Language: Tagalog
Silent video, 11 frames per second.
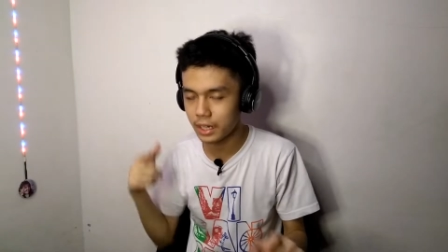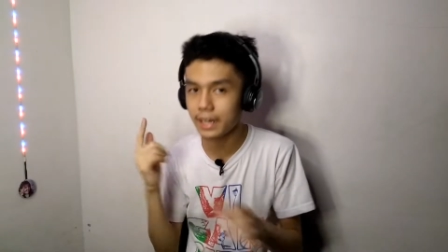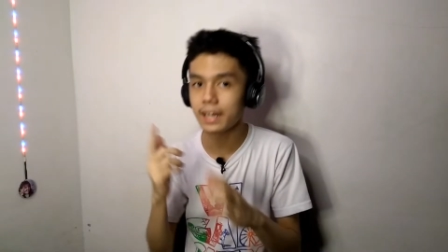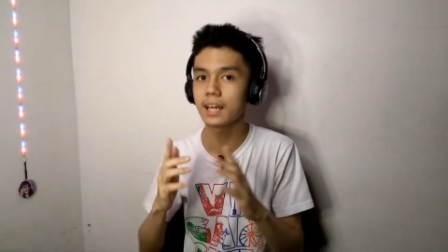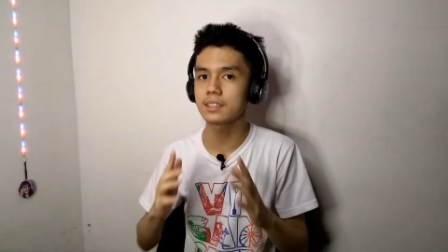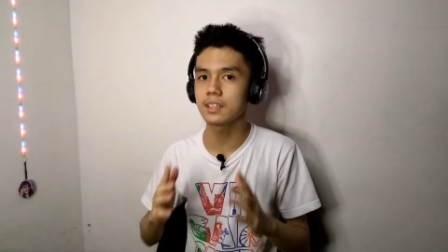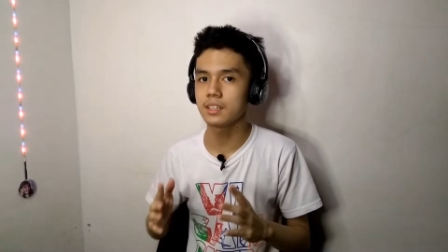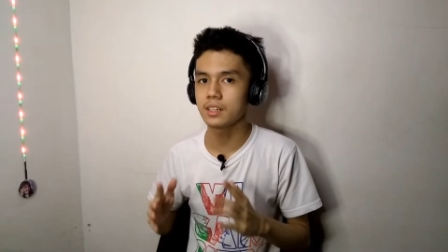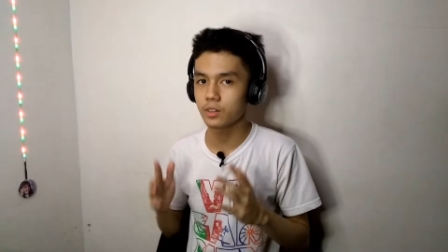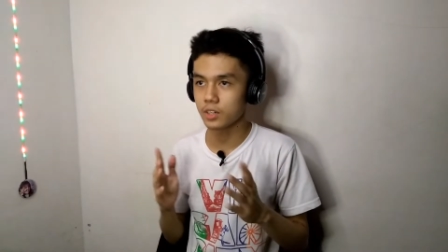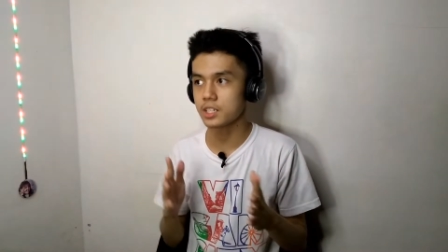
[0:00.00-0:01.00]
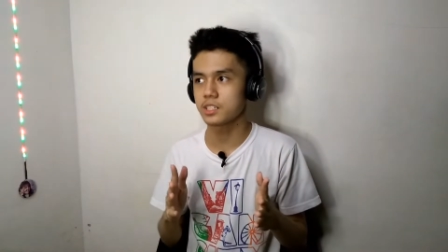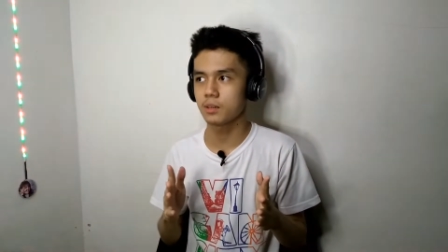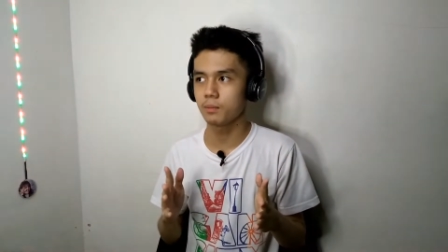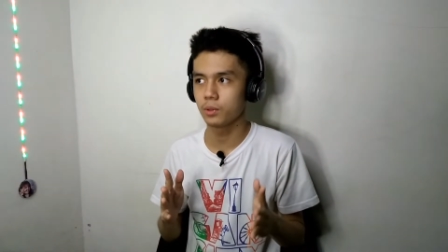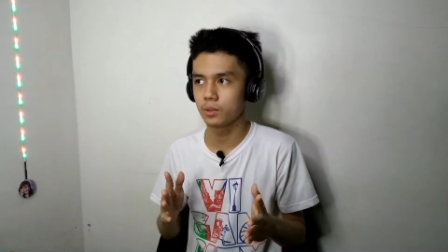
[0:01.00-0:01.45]
try na natin i-connect
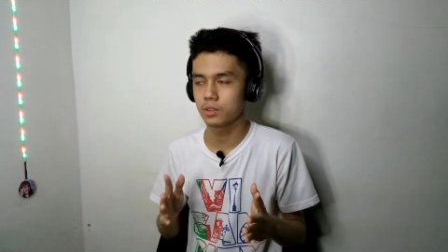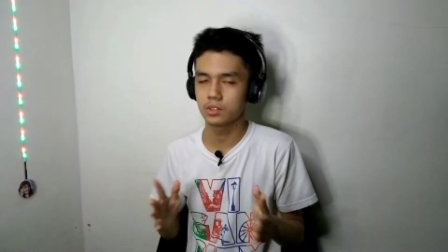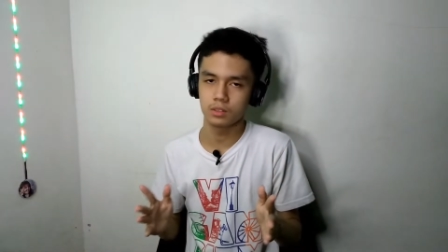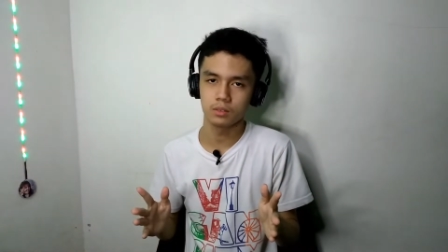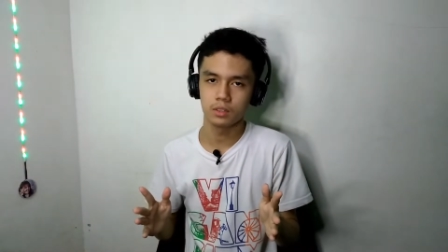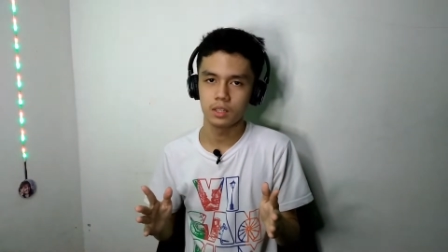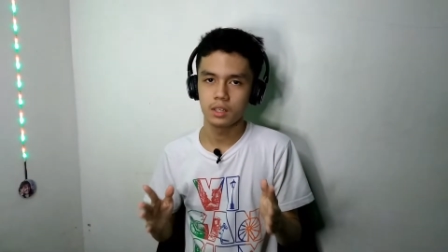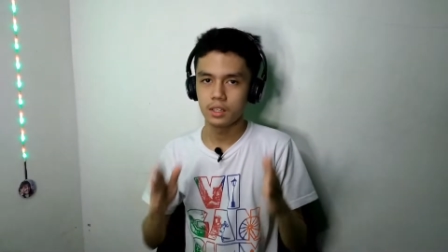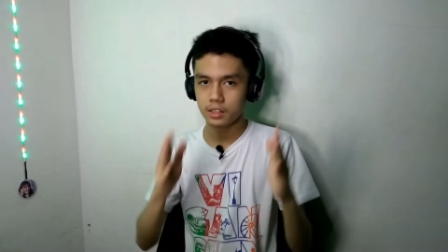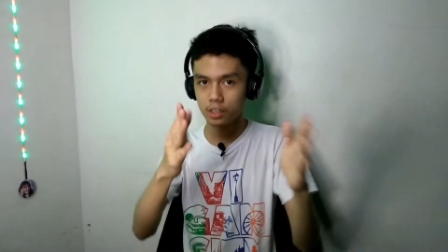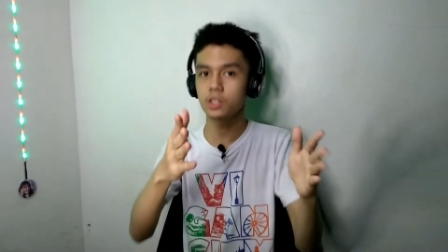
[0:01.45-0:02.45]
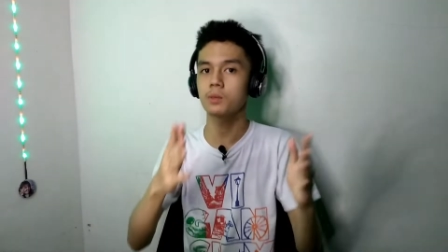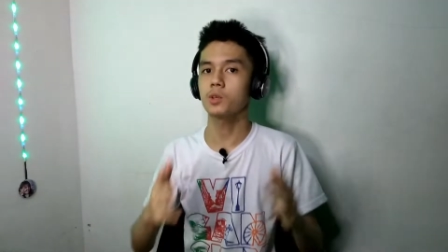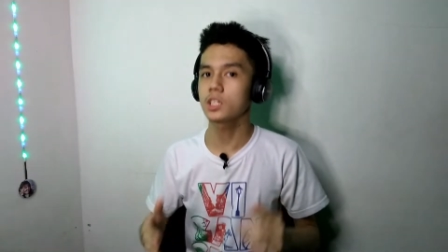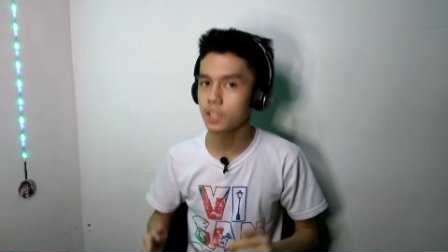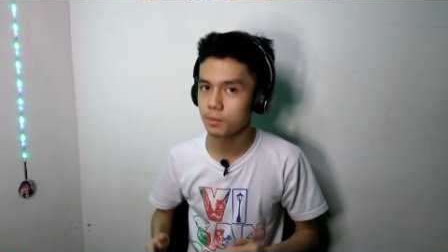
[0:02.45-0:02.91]
siya sa Bluetooth. So, dito na
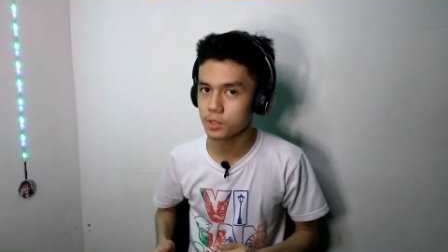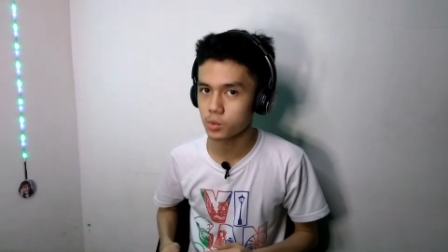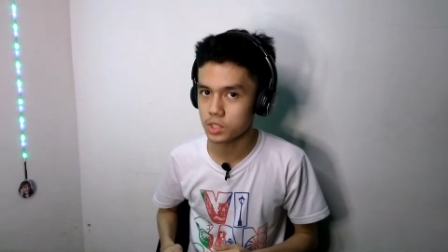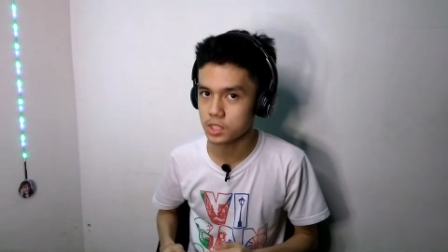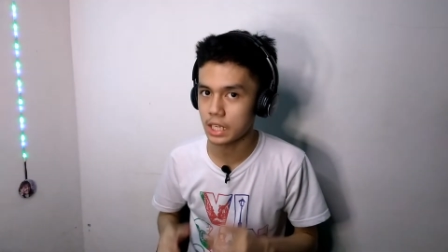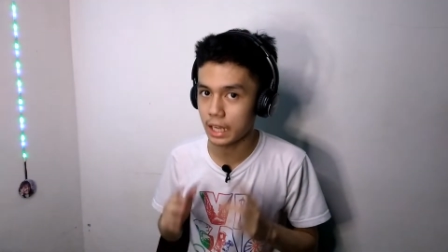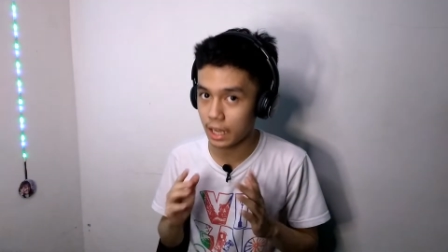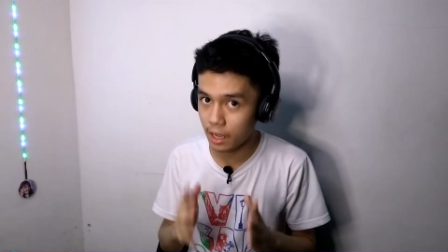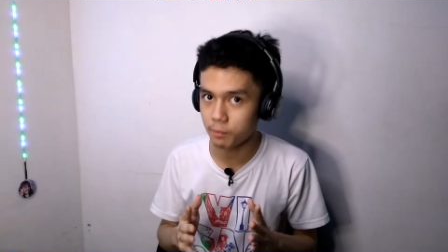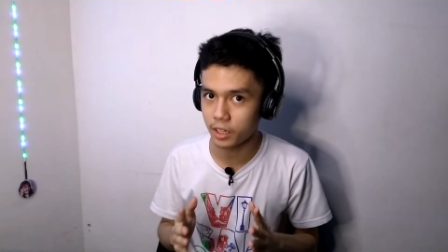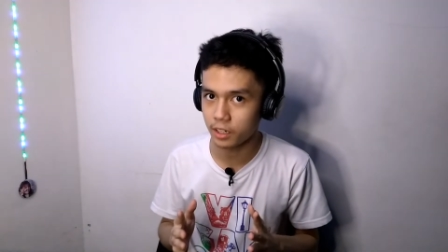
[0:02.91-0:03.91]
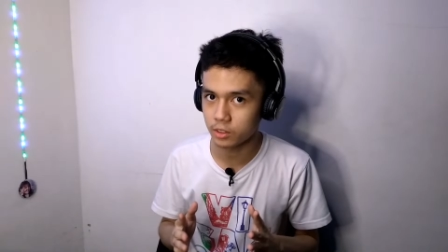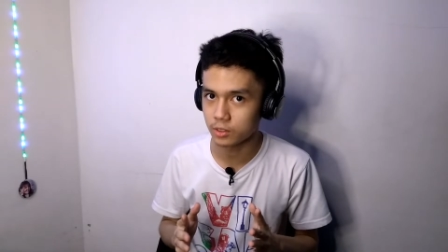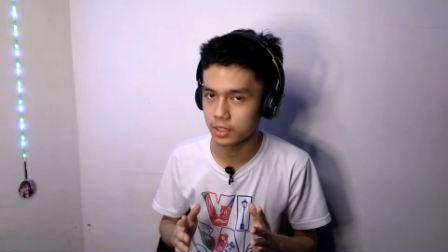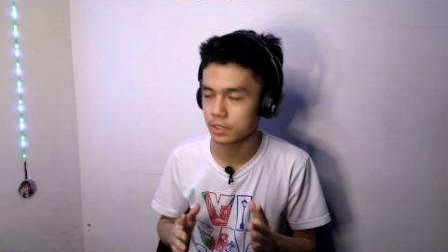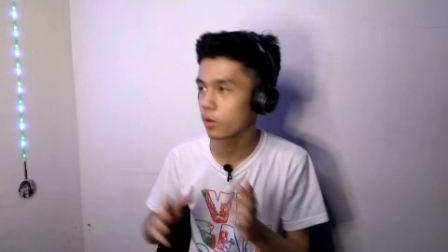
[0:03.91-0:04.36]
muna tayo mag-switch sa camera na to. At